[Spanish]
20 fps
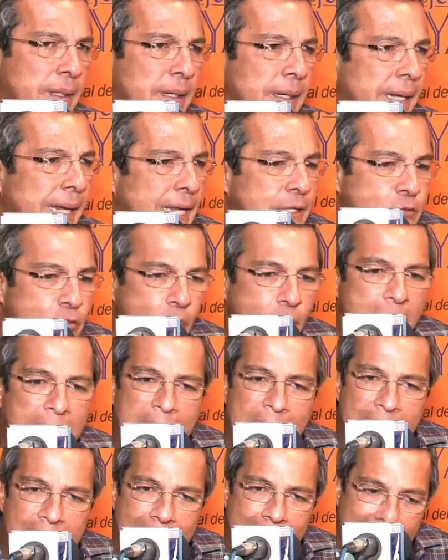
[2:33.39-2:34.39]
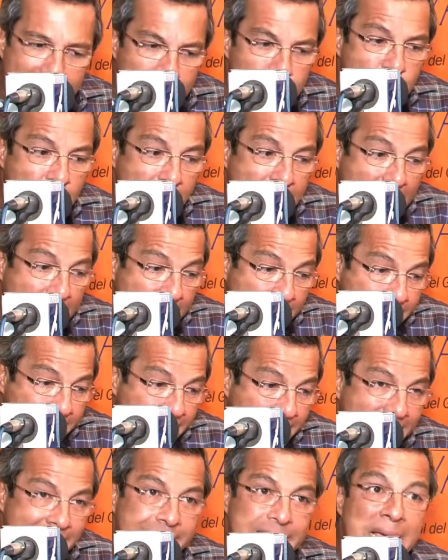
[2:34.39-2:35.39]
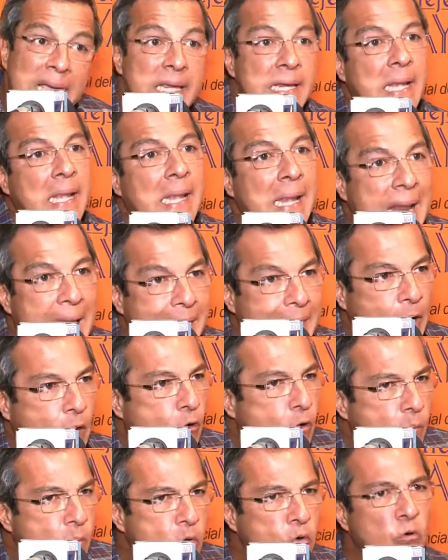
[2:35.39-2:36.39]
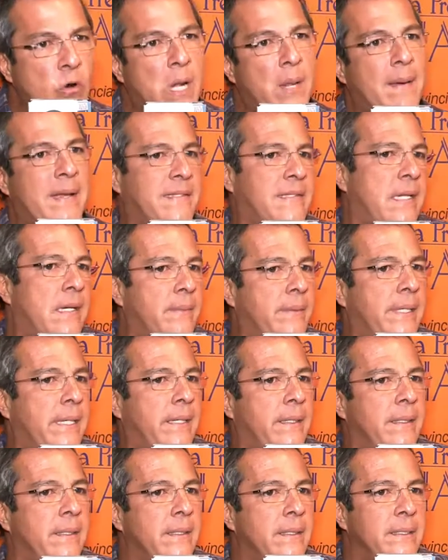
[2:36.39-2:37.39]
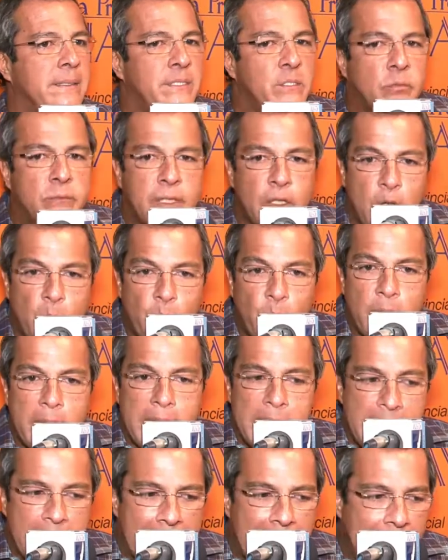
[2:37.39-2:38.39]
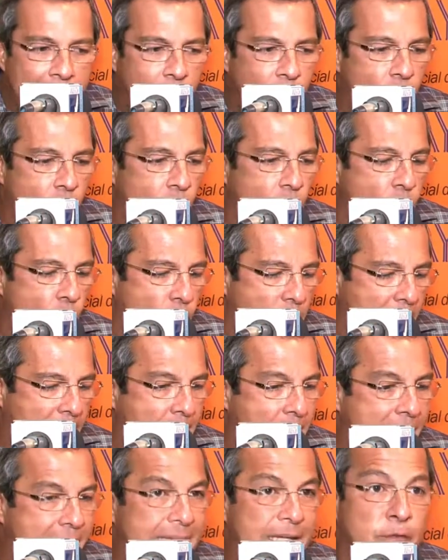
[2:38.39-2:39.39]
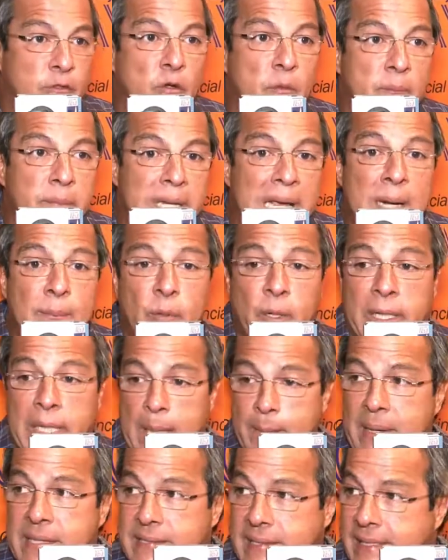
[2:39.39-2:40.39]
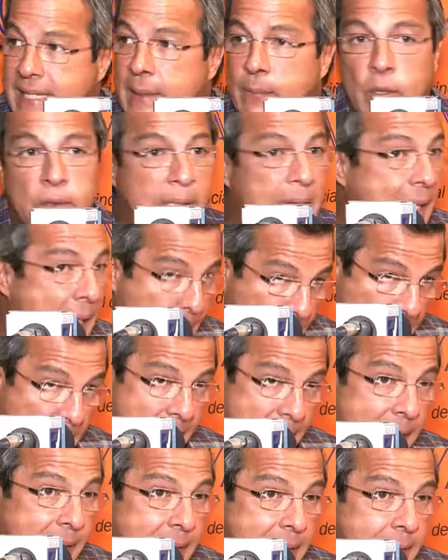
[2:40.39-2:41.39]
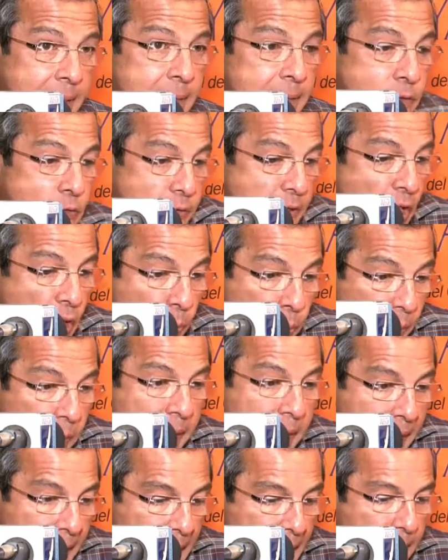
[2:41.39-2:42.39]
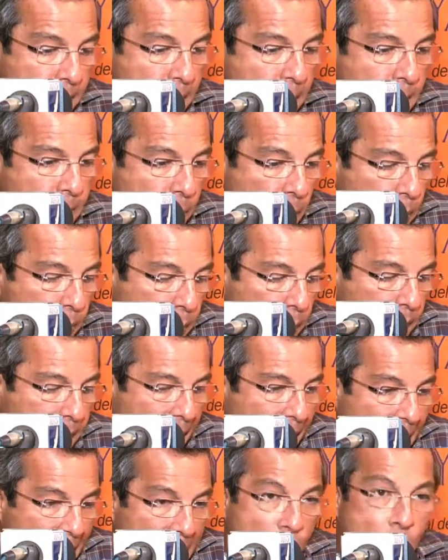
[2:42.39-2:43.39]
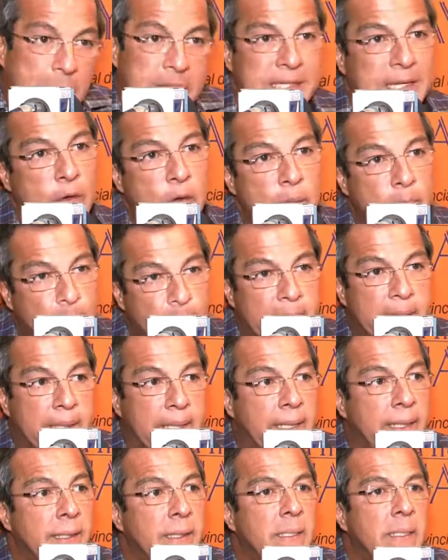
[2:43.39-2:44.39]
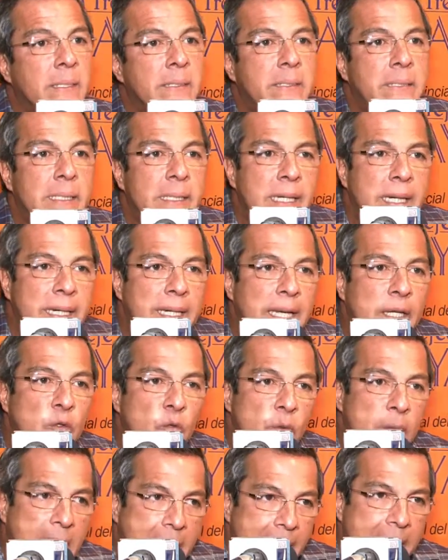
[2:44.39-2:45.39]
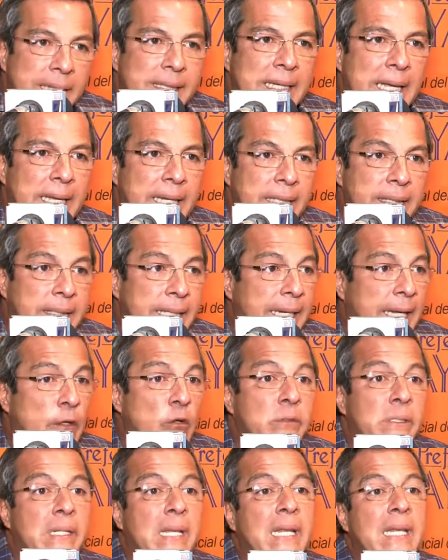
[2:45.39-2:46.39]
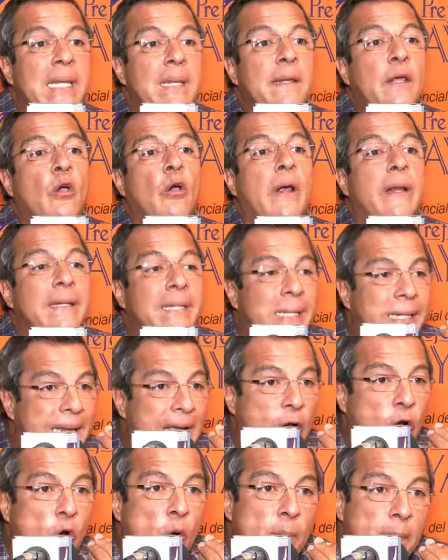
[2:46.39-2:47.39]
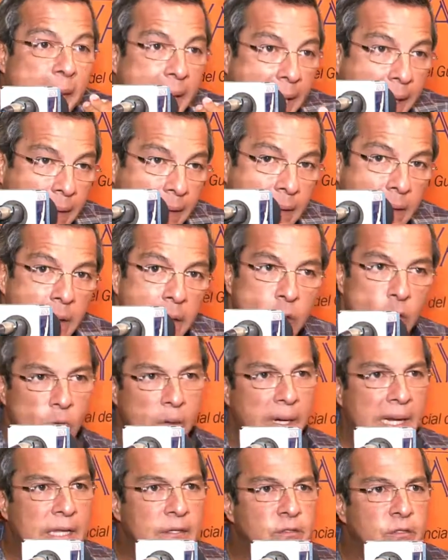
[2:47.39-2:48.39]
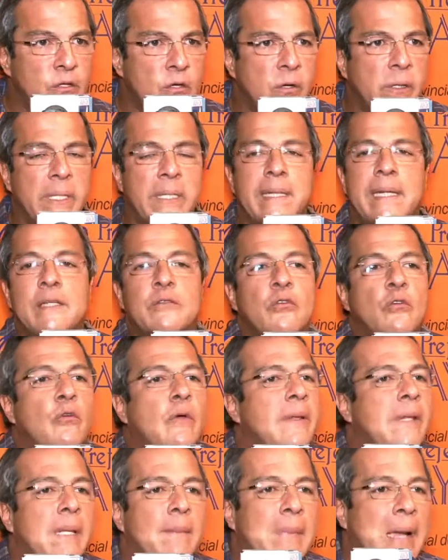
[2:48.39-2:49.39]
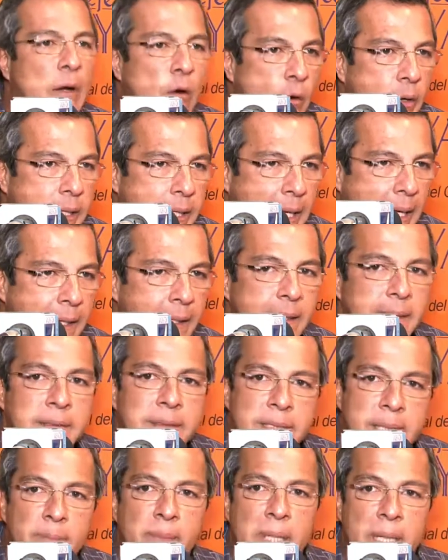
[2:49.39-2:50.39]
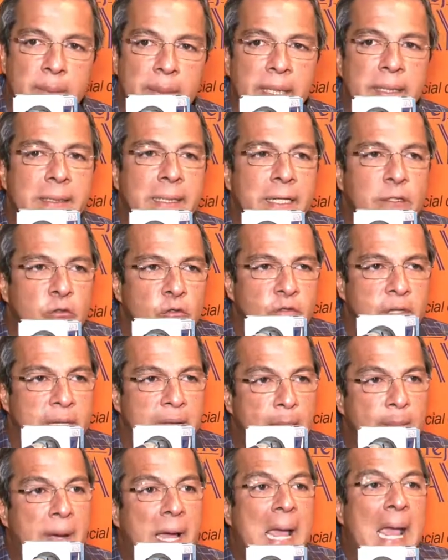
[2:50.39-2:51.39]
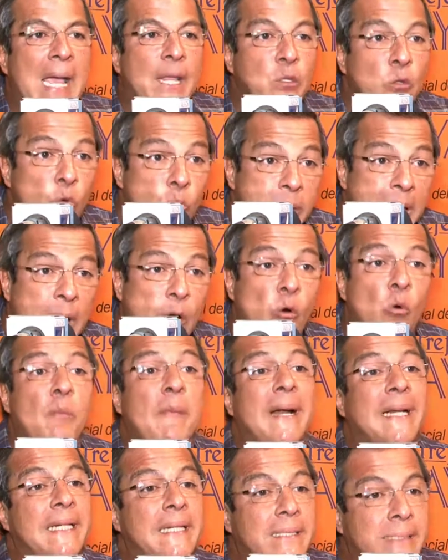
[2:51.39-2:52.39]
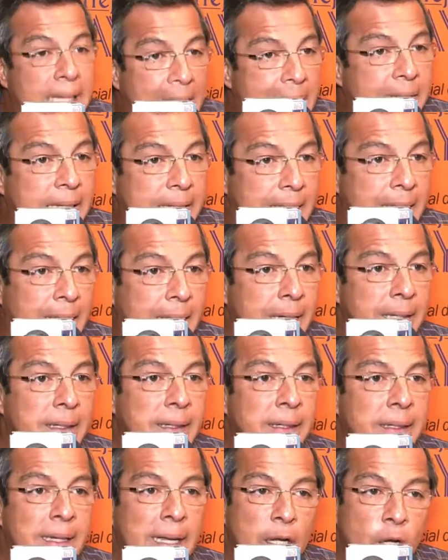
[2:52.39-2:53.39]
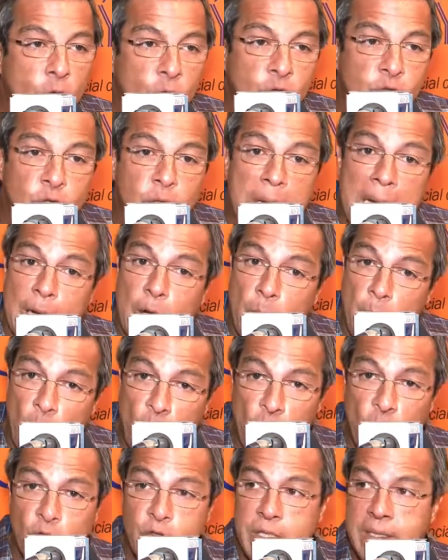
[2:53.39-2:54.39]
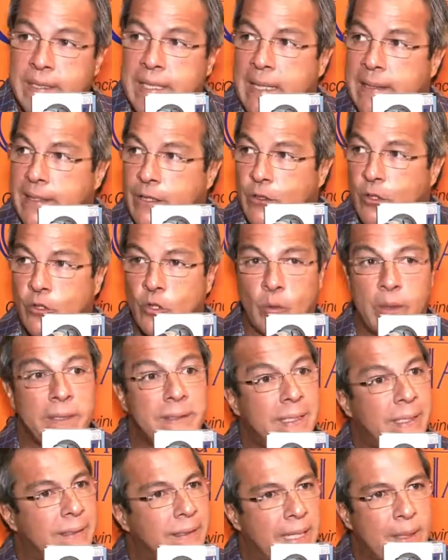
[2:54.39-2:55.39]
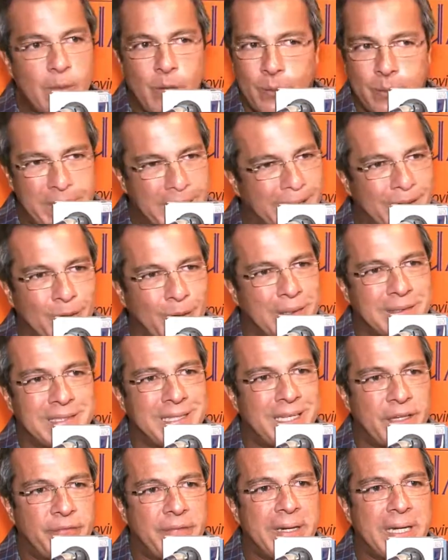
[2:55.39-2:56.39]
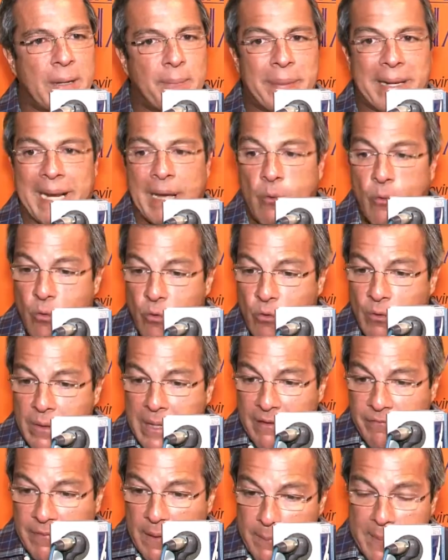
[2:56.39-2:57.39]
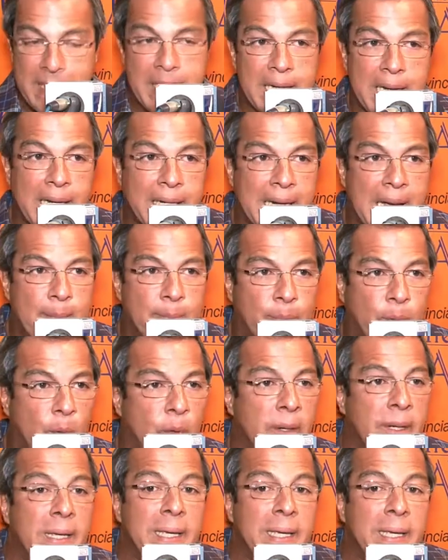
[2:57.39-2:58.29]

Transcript: Eso, al, eso a la gente que está aislada, ¿cómo no le va a servir? Si usted no puede llegar con, con rehabilitación vial, porque además sería botar la plata si usted no puede llegar eh, por, porque el agua se lo impide, tiene que ayudar a esta gente que no tiene ni, ni qué comer con raciones. Y eso no es demagogia, simplemente eso se llama ayuda humanitaria. Los, a lo mejor los citadinos no entendemos bien lo que significa para una familia del campo